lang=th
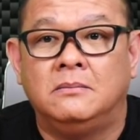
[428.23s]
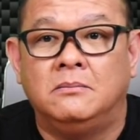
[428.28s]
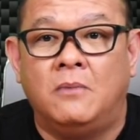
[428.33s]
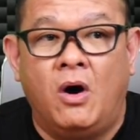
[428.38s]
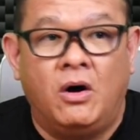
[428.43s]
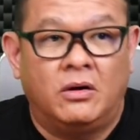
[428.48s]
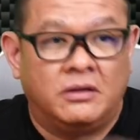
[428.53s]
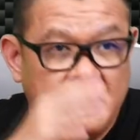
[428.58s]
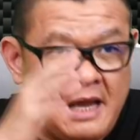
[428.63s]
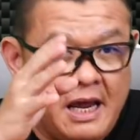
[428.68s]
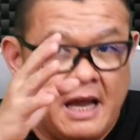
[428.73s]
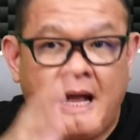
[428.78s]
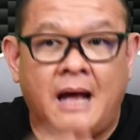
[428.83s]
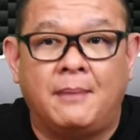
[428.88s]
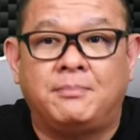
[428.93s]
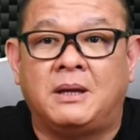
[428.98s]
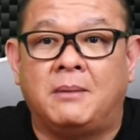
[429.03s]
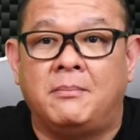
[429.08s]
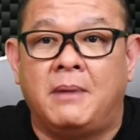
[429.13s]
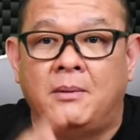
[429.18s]
บอกเนี่ยค
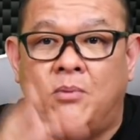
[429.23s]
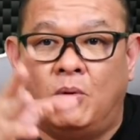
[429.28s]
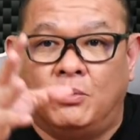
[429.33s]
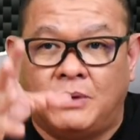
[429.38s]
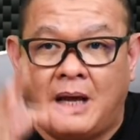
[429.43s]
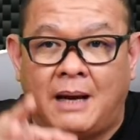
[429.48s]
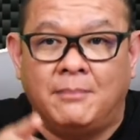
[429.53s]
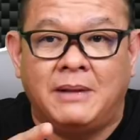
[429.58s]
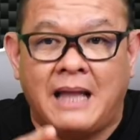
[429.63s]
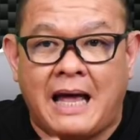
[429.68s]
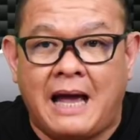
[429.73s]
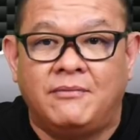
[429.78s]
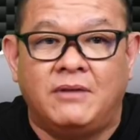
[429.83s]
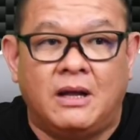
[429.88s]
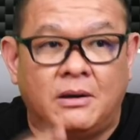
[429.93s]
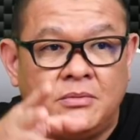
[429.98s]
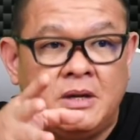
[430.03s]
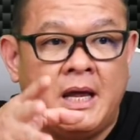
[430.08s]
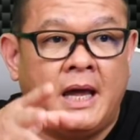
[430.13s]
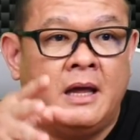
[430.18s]
รับทำไมผมทำไลฟ์
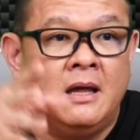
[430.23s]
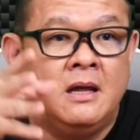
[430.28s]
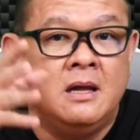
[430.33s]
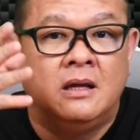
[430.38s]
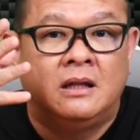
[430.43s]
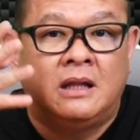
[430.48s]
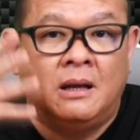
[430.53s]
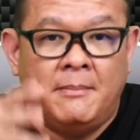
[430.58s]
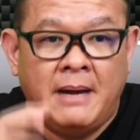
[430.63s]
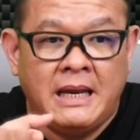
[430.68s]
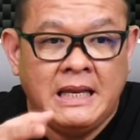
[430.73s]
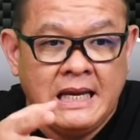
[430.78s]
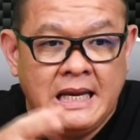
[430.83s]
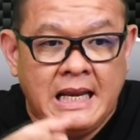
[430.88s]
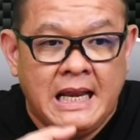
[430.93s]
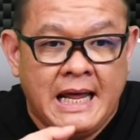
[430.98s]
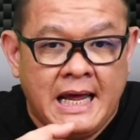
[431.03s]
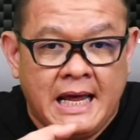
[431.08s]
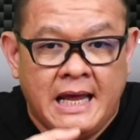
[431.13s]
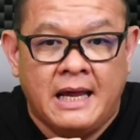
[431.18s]
แล้วเนี่ยทำไมดี
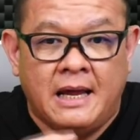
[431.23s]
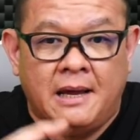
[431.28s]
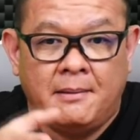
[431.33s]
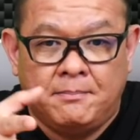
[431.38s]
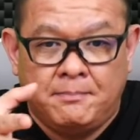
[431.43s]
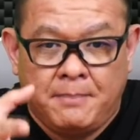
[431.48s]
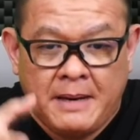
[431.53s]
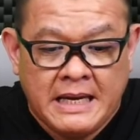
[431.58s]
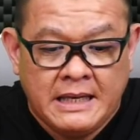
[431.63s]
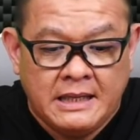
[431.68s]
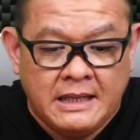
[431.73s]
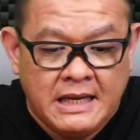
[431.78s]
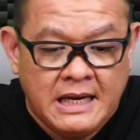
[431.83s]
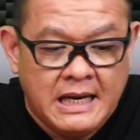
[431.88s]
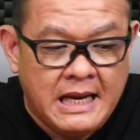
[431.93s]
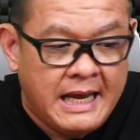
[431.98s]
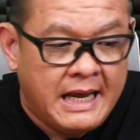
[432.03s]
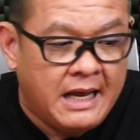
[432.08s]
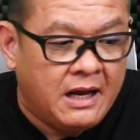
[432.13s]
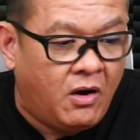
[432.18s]
เลย์ปิงดี
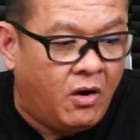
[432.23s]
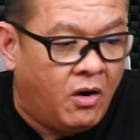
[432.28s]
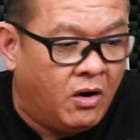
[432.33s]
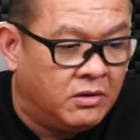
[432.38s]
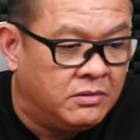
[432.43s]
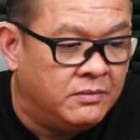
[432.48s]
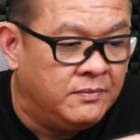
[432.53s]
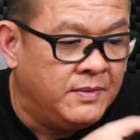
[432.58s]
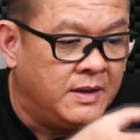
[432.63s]
เลย์ของ